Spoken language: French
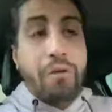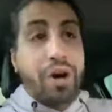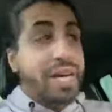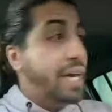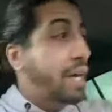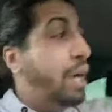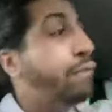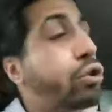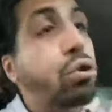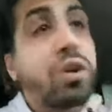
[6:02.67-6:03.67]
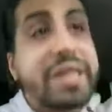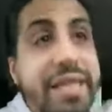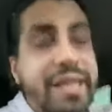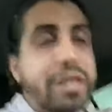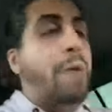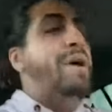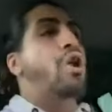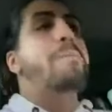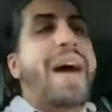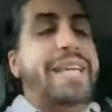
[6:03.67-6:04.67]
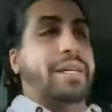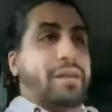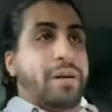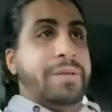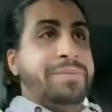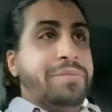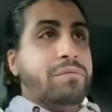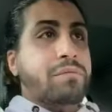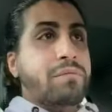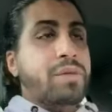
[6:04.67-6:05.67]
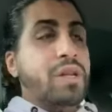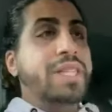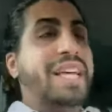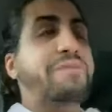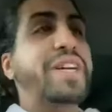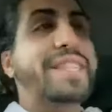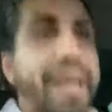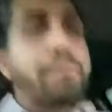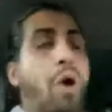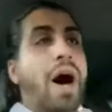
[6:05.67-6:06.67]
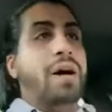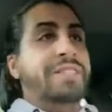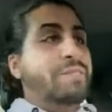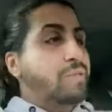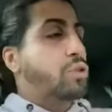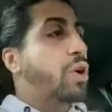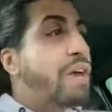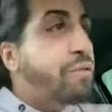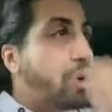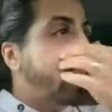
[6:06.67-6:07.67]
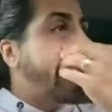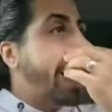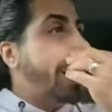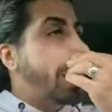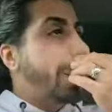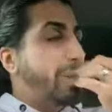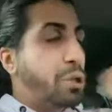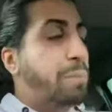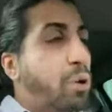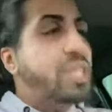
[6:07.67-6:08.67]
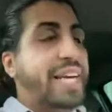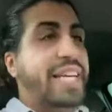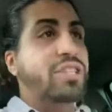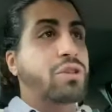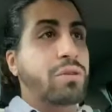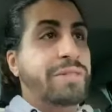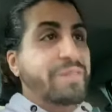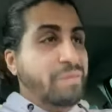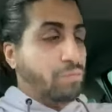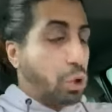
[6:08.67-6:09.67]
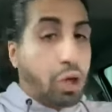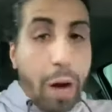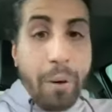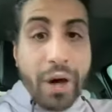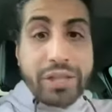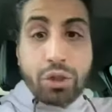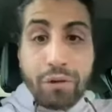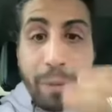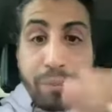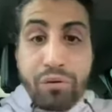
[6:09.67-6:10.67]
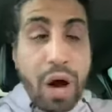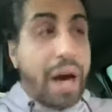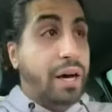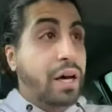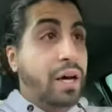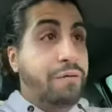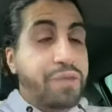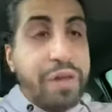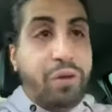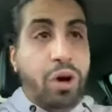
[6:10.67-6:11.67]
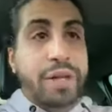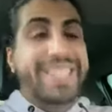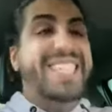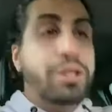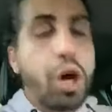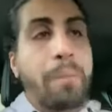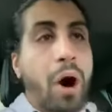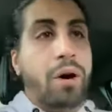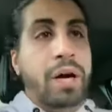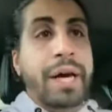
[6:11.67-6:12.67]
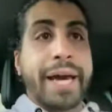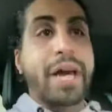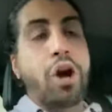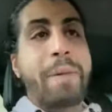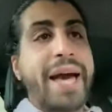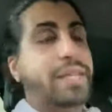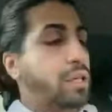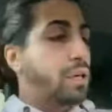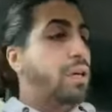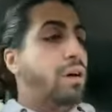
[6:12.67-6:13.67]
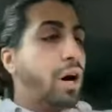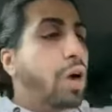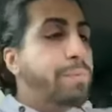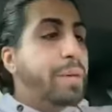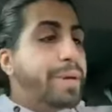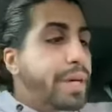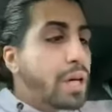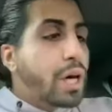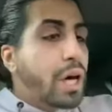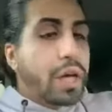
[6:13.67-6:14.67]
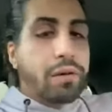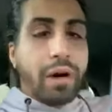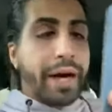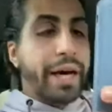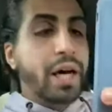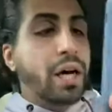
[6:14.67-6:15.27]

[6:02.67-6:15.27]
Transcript: envoyer votre zizi, non mais le mec, ça fait des mois que les Français se posent la question de comment est-ce qu'on va pouvoir vivre dignement. Et le mec, oh bébé, ouais,